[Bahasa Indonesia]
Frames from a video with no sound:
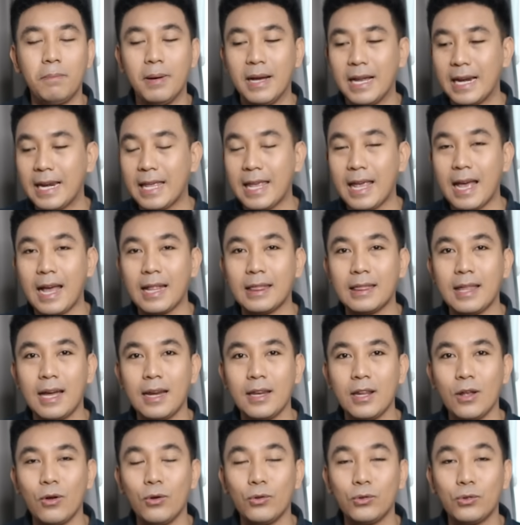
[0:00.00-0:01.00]

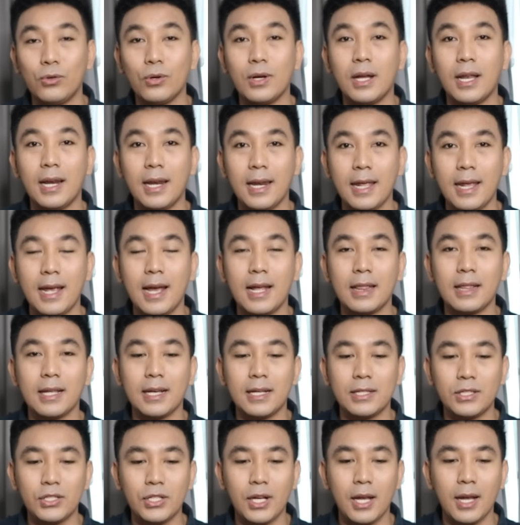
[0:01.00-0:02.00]
penglihatannya untuk melihat
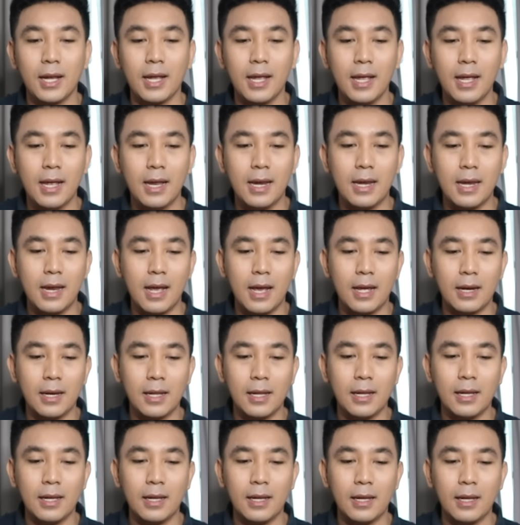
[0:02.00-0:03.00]
ngecek
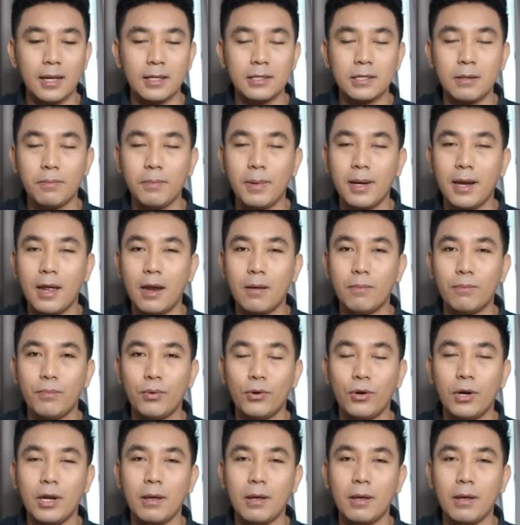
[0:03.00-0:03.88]
dari 95